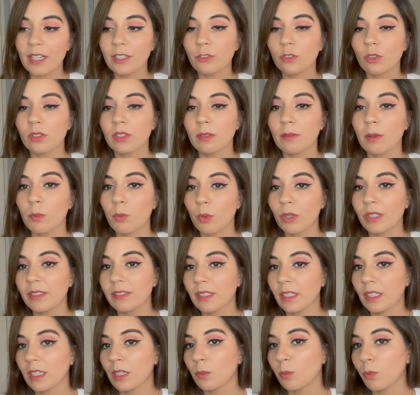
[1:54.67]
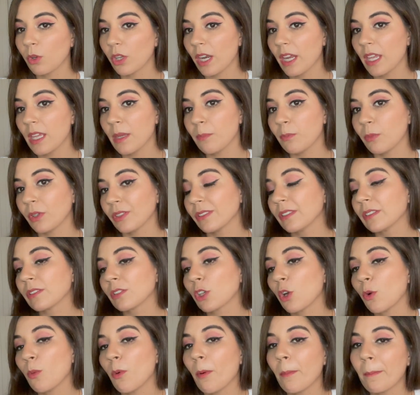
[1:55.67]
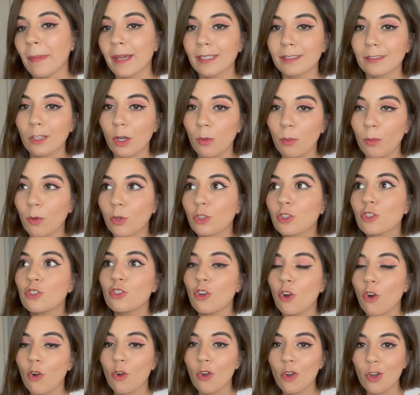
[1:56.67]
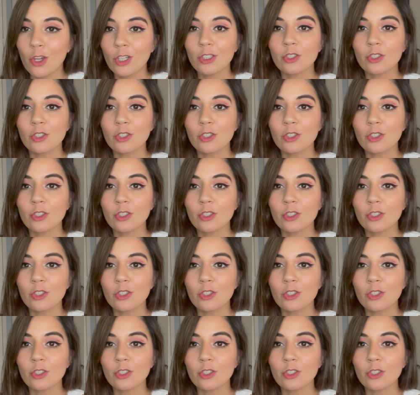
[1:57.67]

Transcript: Entonces si me pueden seguir por ahí, pues es como más como yo.